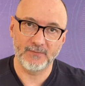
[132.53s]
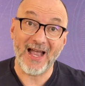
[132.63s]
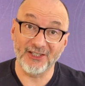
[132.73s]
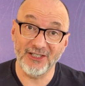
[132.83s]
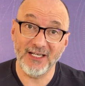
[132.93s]

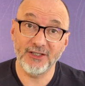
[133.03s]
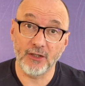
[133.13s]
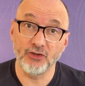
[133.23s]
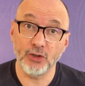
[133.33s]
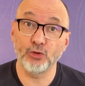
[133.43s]
A gente, que eu
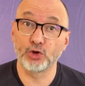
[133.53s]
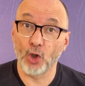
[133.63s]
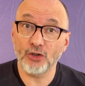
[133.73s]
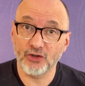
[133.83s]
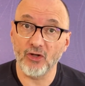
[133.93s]
digo,
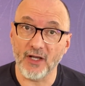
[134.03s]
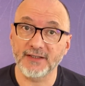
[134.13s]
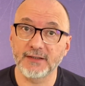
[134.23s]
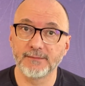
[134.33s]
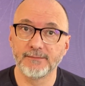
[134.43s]
todos nós.